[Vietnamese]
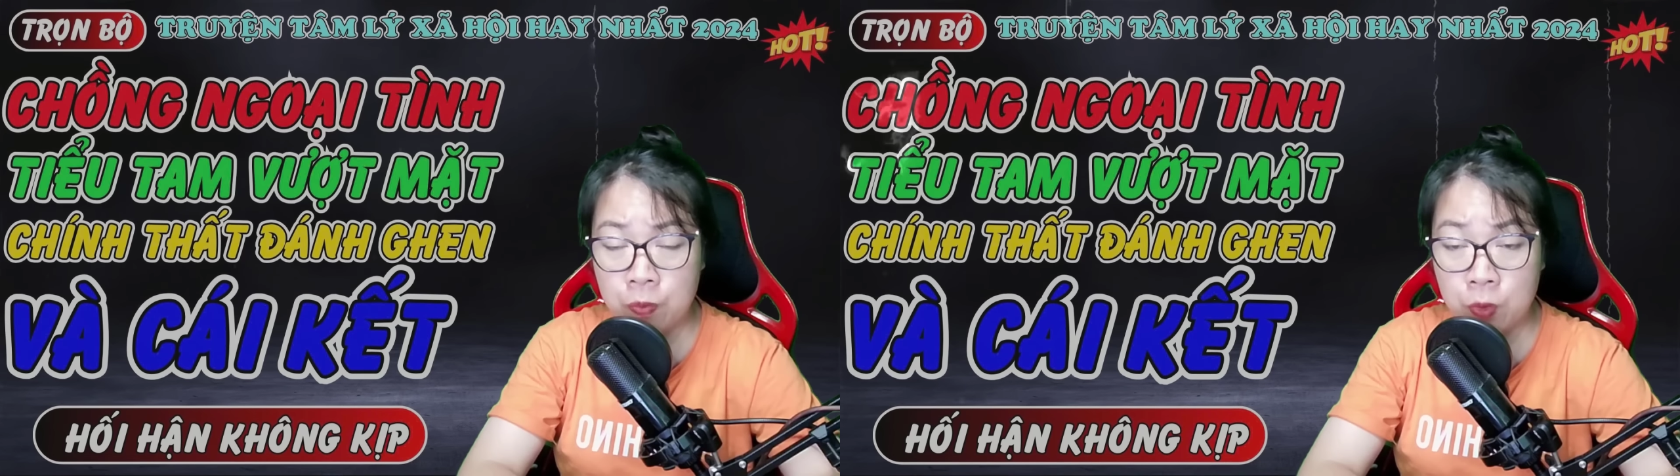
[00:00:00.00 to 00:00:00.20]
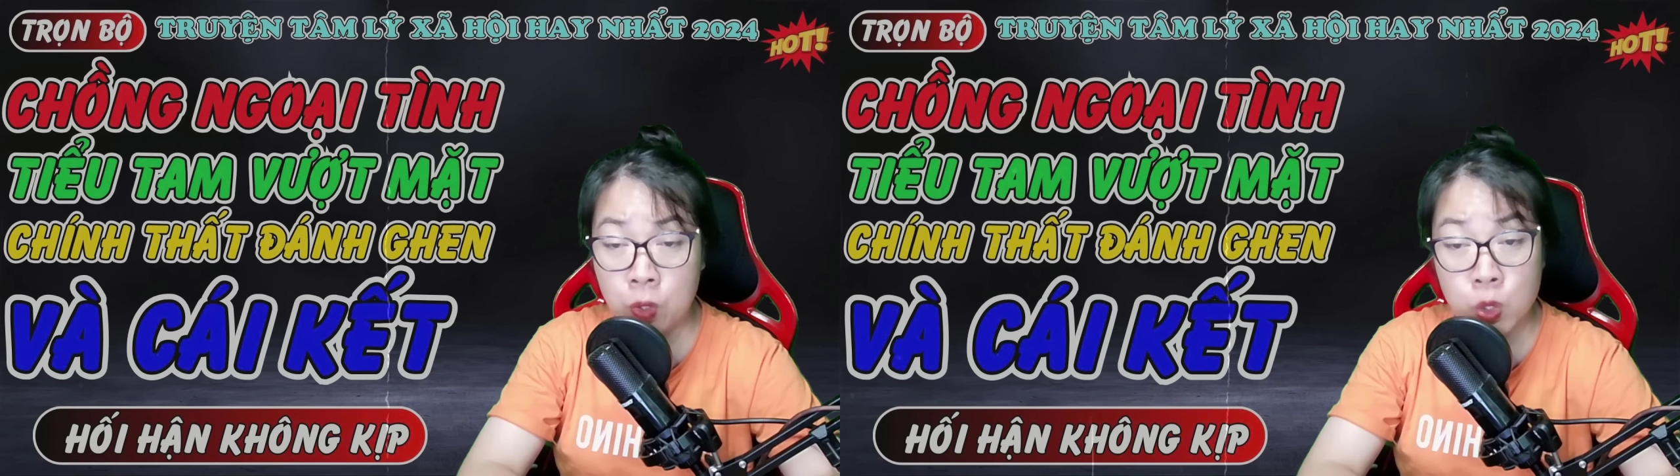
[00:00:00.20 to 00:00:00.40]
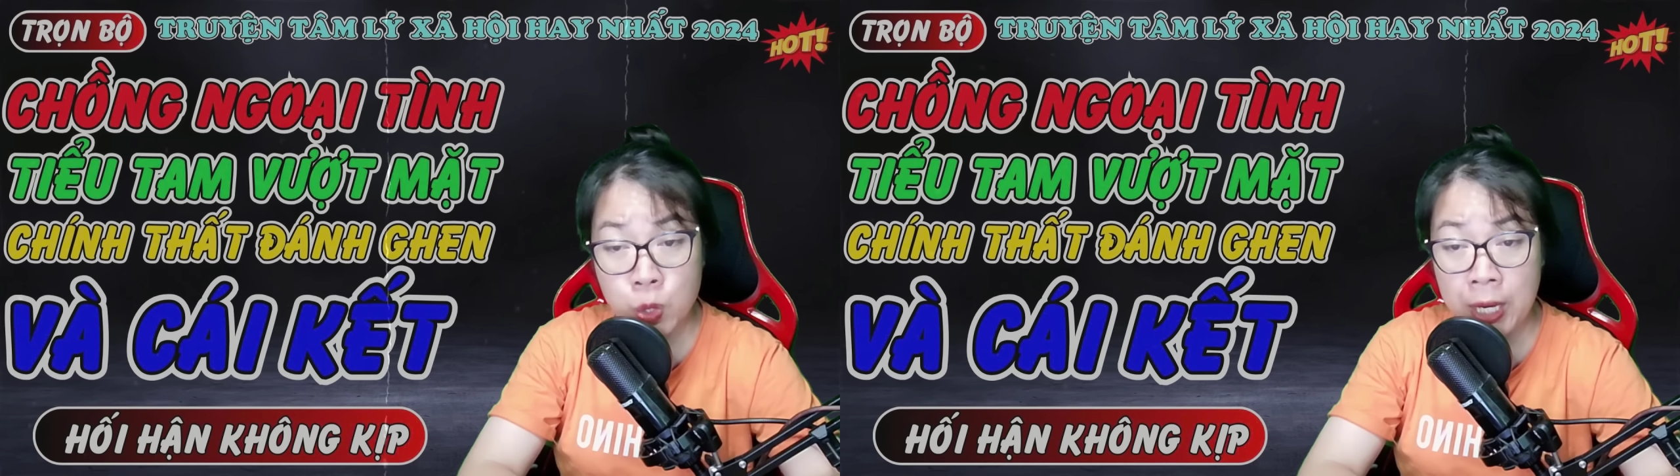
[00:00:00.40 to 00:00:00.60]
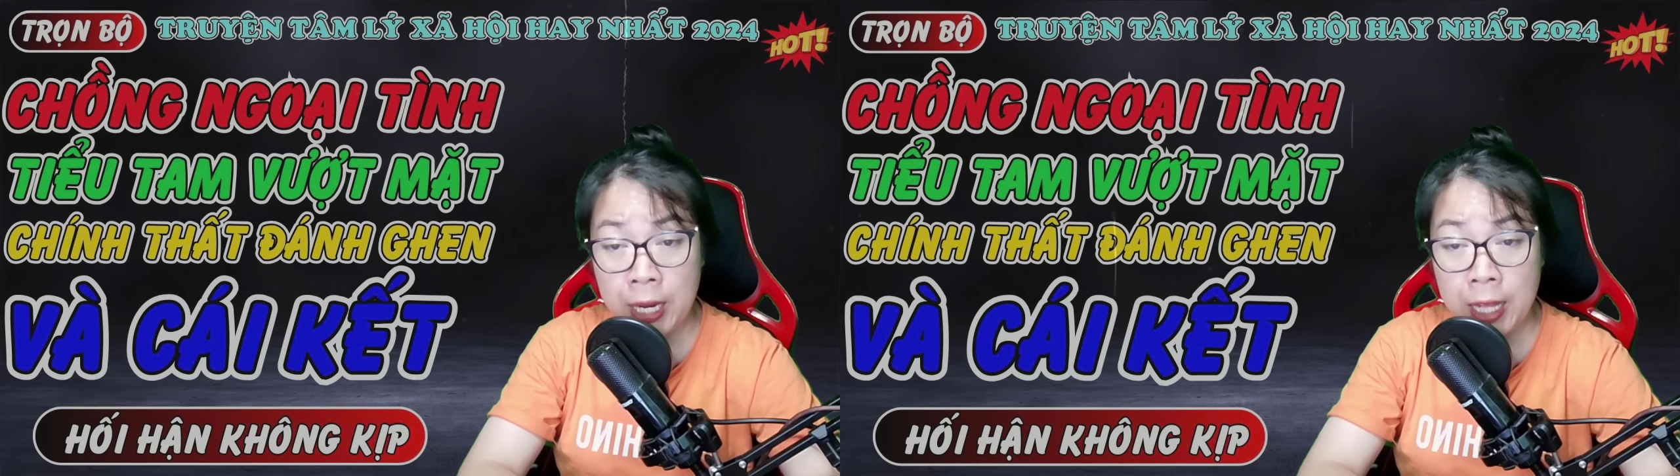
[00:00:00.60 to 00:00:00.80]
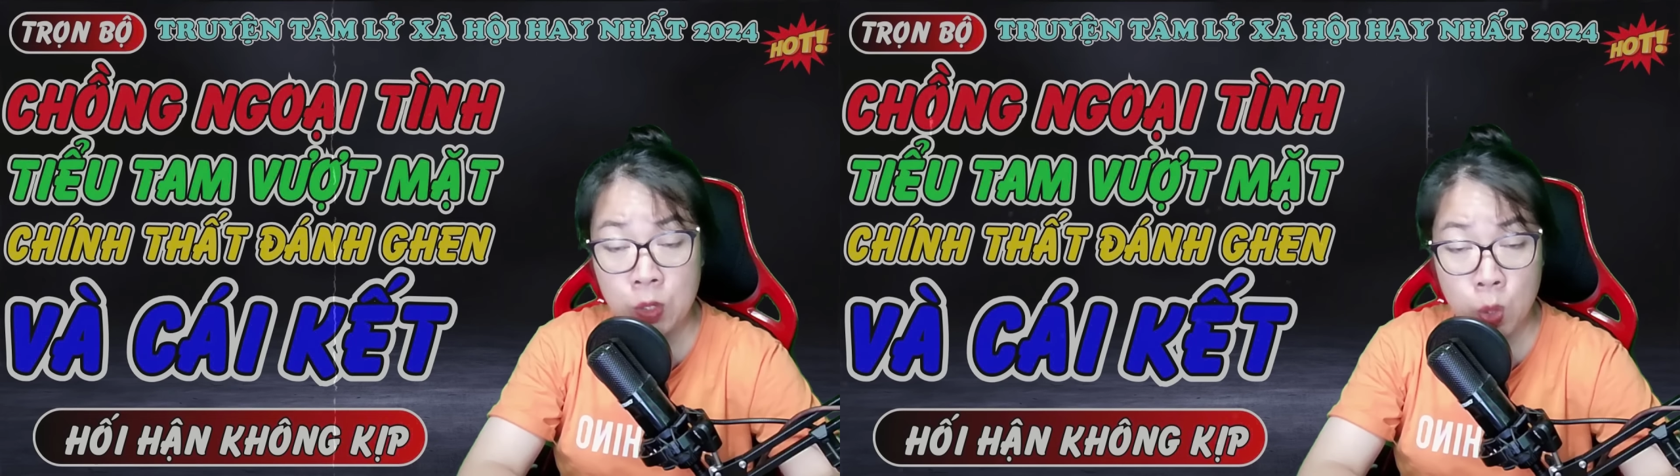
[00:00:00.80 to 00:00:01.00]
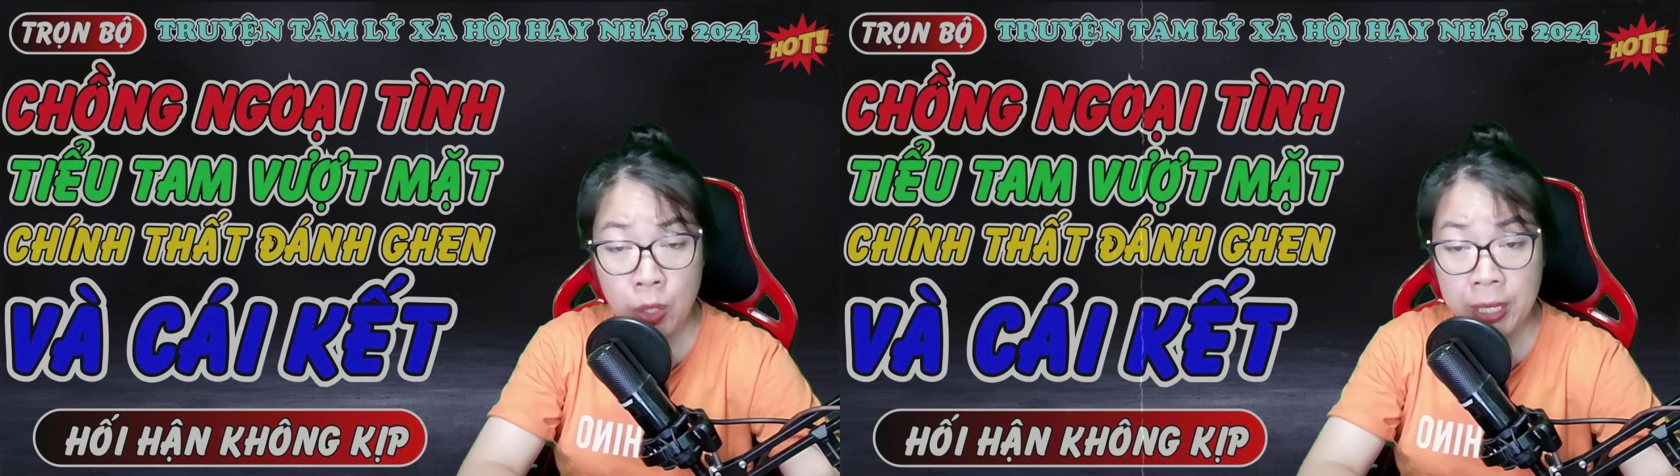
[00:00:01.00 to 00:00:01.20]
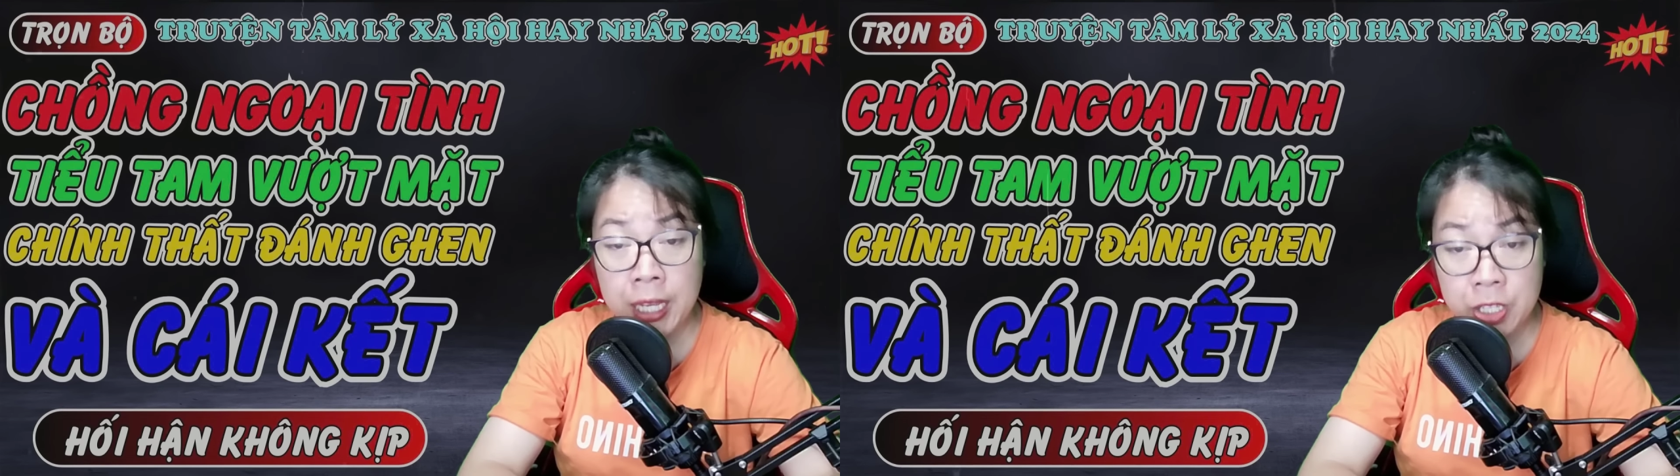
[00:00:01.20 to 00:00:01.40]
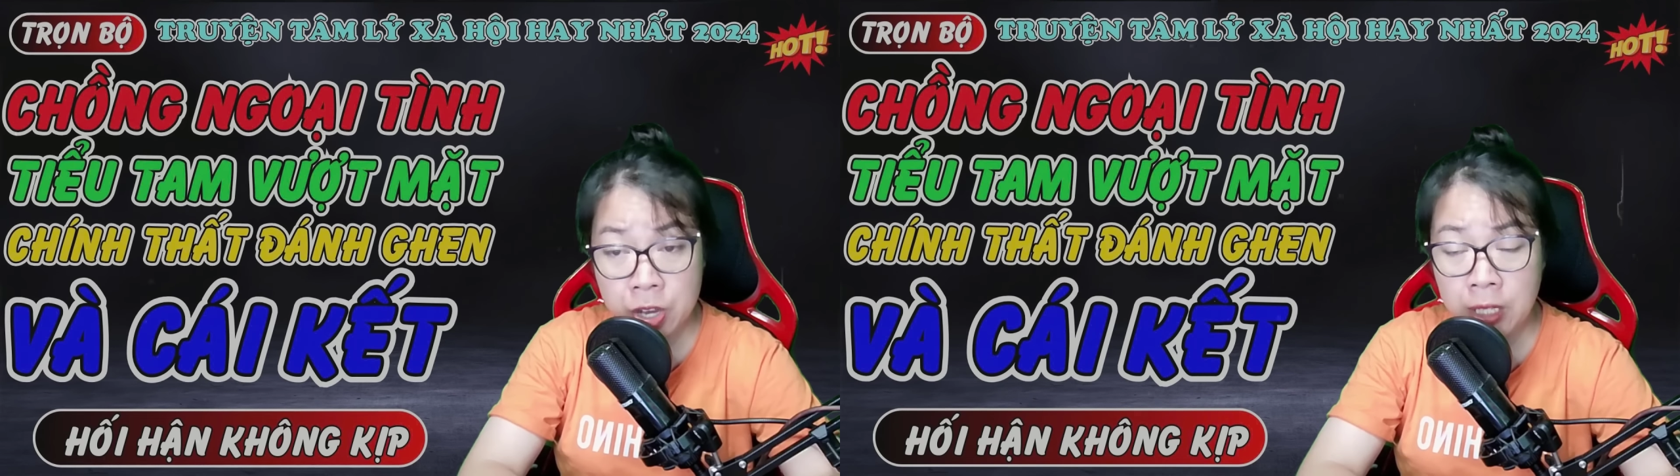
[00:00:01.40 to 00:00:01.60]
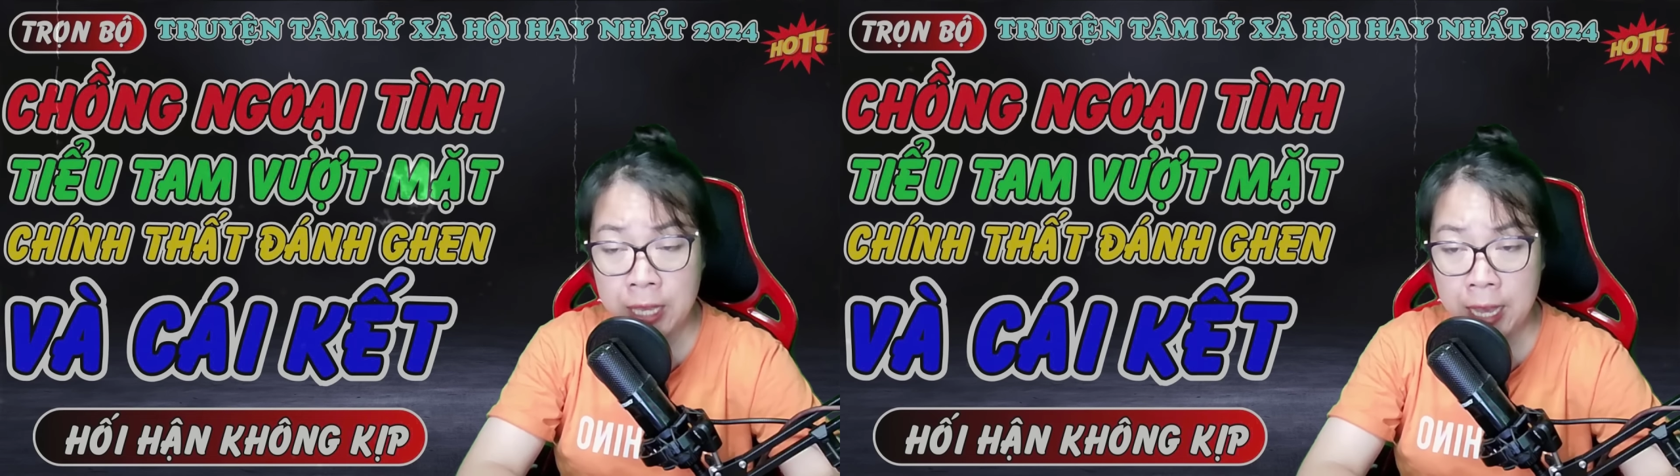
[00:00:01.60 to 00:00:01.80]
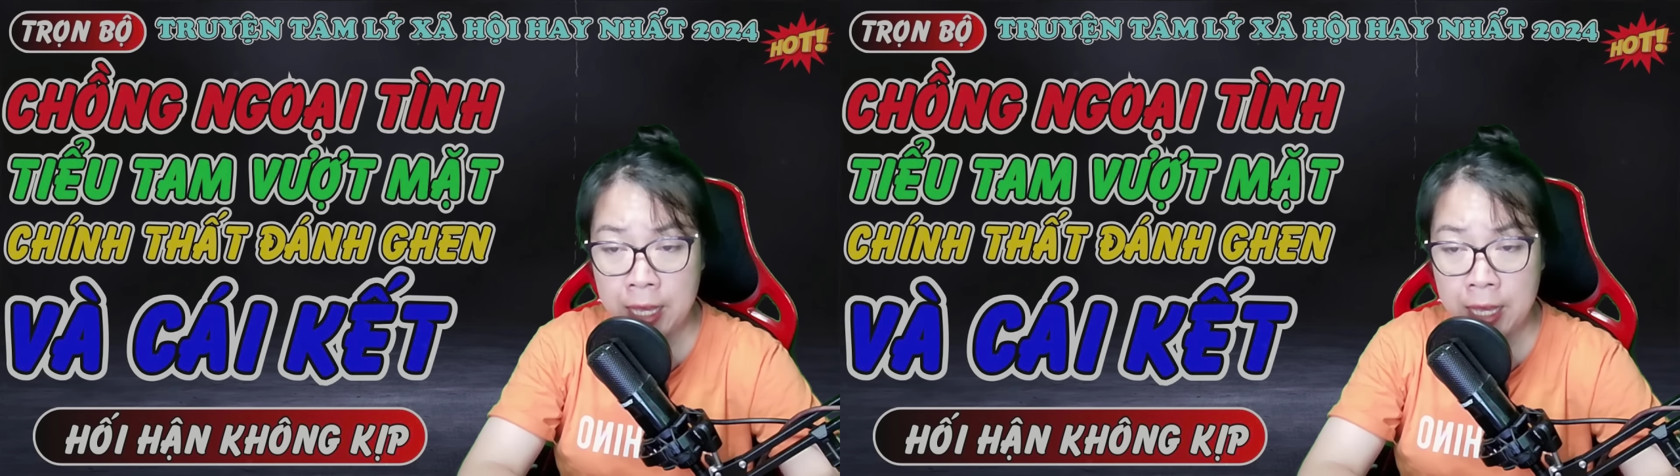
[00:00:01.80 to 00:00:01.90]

Tôi chuyển lên ngồi ghế trước nhé.